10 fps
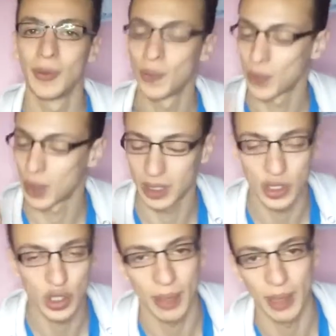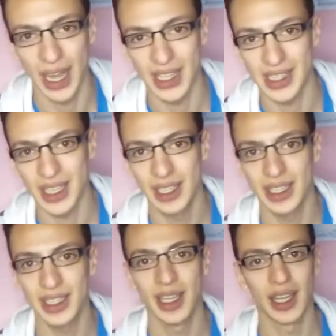ما برضاش أعمل حاجة زي
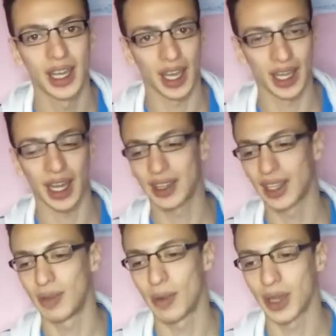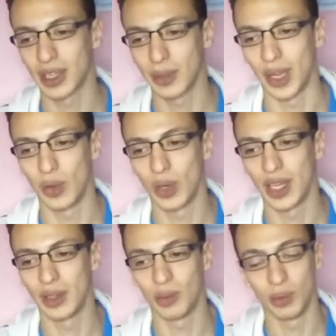دي أنا حتى لما بكتب
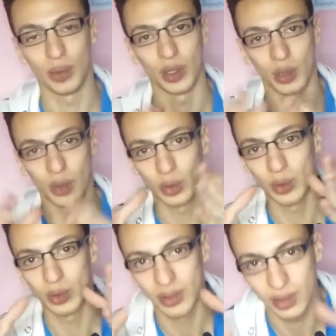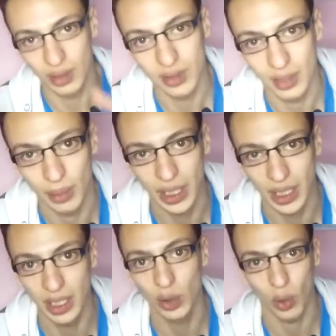عنوان بيكون
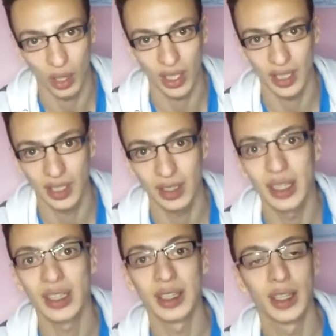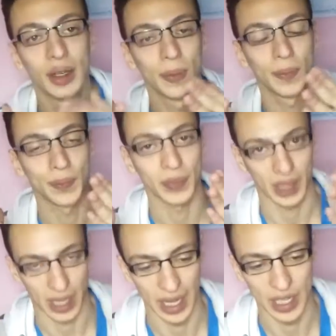طبيعي وواقعي جدا
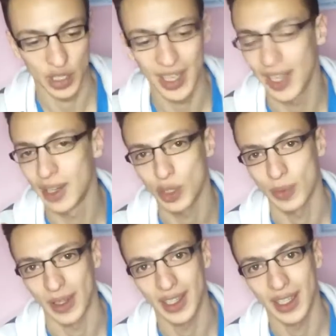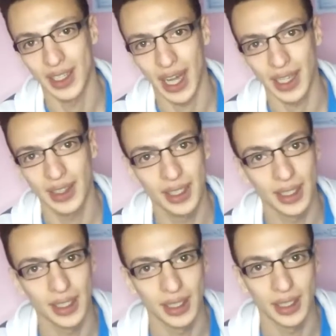علشان أنا مش محتاج إن حد
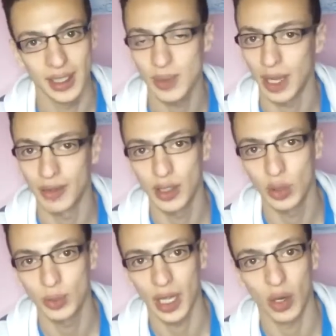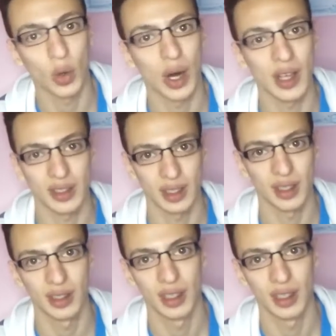يجي يسمع الفيديو بتاعي وهو أصلا